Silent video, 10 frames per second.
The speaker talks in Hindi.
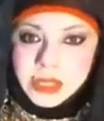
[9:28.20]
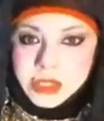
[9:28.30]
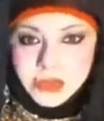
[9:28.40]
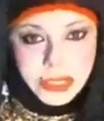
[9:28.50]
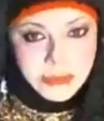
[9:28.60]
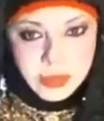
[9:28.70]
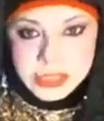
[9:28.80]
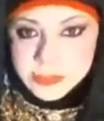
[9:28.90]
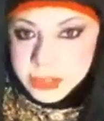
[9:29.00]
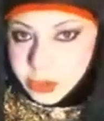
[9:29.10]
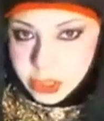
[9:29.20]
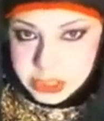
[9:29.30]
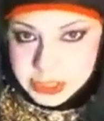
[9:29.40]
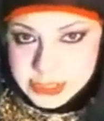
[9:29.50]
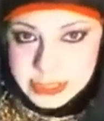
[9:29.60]
जो है वो सिंपल कॉल
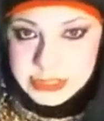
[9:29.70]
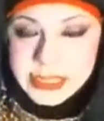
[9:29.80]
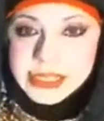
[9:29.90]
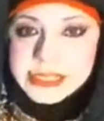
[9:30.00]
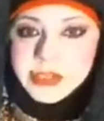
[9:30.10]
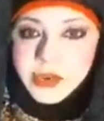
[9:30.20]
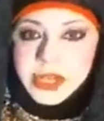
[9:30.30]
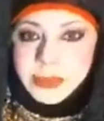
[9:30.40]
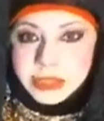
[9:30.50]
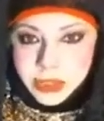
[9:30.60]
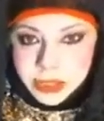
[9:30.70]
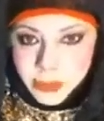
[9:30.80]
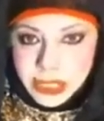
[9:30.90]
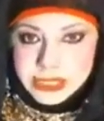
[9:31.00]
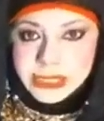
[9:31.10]
कर सकते हैं जीरो डबल थ्री
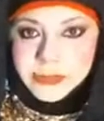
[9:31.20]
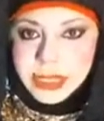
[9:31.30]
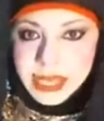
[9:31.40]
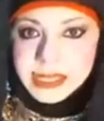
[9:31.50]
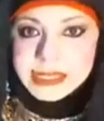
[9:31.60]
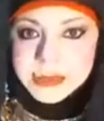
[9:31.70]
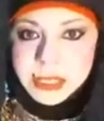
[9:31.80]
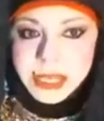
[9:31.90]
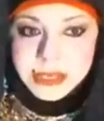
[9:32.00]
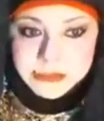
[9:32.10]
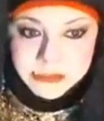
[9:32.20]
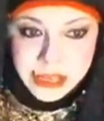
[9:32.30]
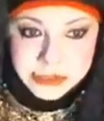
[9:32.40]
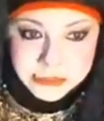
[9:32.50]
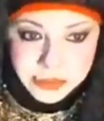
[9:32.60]
वन डबल नाइन डबल नाइन
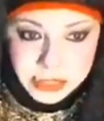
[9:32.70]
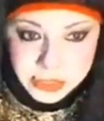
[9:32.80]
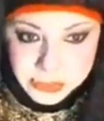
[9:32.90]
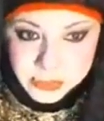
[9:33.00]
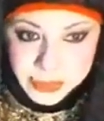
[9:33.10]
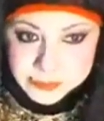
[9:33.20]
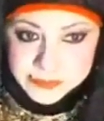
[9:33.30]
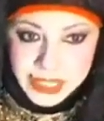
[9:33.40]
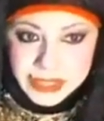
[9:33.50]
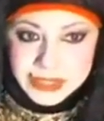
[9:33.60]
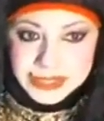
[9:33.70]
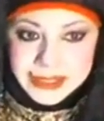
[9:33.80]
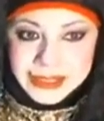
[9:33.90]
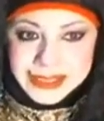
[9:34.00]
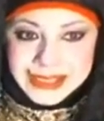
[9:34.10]
फाइव थ्री टू पे
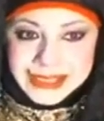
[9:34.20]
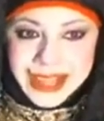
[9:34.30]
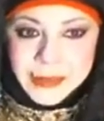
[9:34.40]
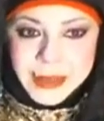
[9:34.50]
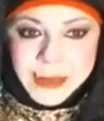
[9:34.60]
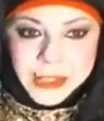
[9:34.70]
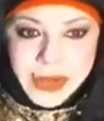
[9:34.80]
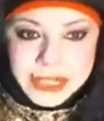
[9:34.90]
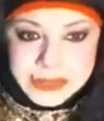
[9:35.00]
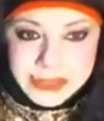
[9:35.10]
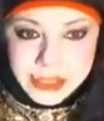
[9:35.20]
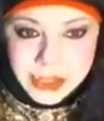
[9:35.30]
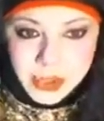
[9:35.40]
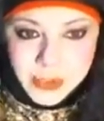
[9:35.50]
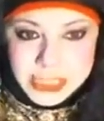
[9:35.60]
आमिर मशवानी थैंक यू
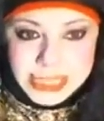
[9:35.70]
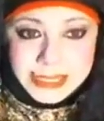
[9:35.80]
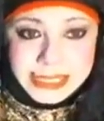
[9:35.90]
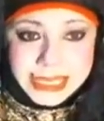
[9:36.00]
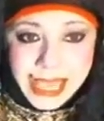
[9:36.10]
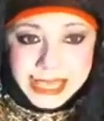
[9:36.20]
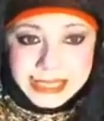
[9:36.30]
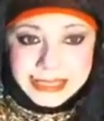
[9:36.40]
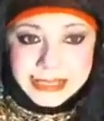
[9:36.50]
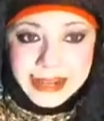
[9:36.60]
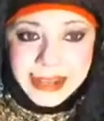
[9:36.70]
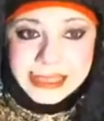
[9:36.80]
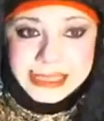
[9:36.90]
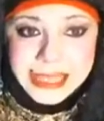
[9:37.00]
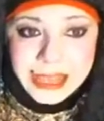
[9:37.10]
सो मच कहते हैं साय की तरह
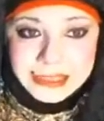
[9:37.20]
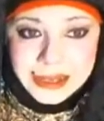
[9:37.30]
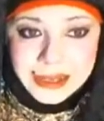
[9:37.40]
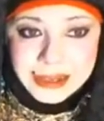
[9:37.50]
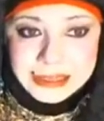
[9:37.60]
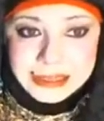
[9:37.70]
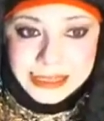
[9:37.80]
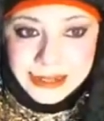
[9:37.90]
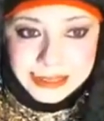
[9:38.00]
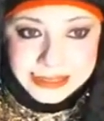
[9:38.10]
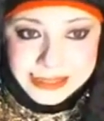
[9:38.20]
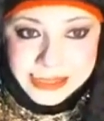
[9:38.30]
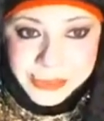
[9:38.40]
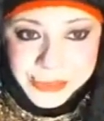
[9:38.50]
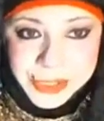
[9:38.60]
साथ रहा तेरा
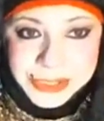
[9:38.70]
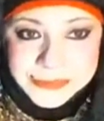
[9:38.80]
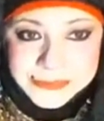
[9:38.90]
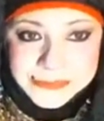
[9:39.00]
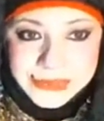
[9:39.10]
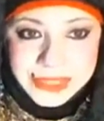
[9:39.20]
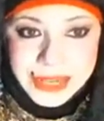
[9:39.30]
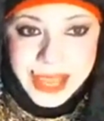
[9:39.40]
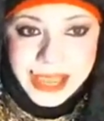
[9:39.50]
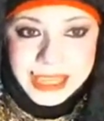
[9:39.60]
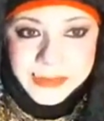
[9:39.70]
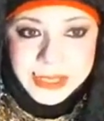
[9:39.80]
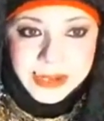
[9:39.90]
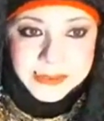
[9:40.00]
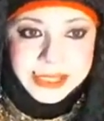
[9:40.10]
तस्वर तन्हाई भी
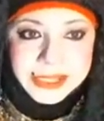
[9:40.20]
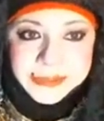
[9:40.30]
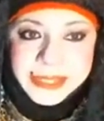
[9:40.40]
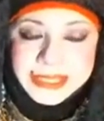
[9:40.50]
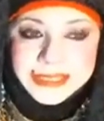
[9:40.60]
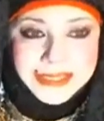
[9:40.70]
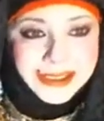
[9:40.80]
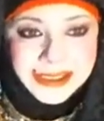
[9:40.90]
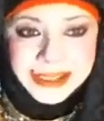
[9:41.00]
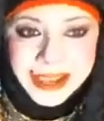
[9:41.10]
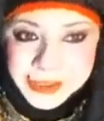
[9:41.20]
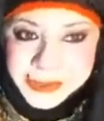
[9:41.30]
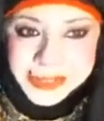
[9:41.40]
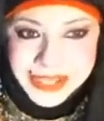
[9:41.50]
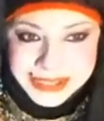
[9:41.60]
हमने कभी तन्हा ना
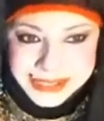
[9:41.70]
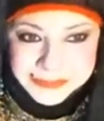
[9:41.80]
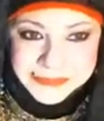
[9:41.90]
गुजारी